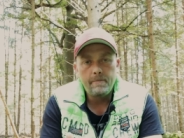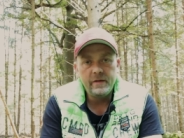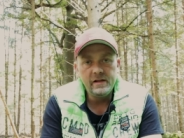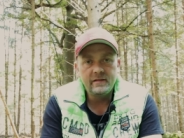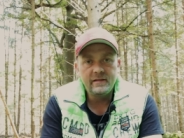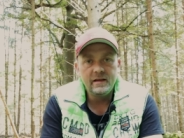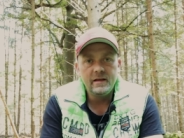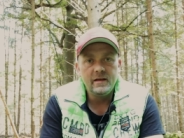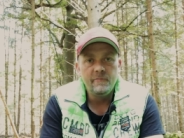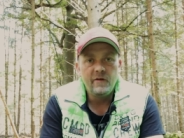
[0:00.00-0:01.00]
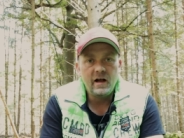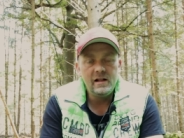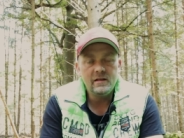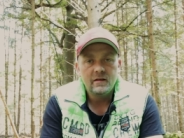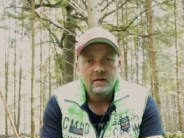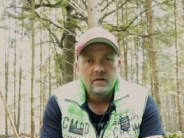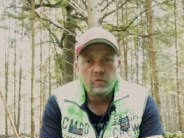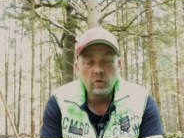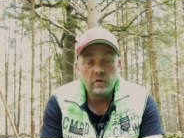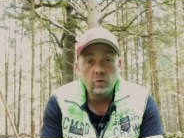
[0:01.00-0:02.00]
Pilze im Wald,
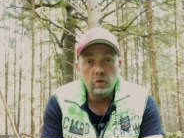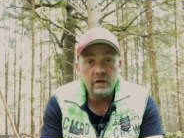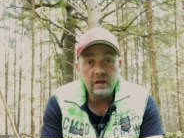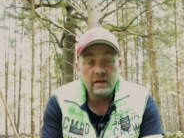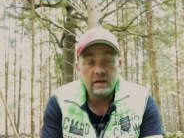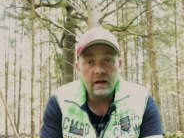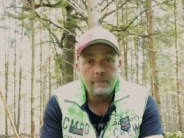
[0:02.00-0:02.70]
wo suche ich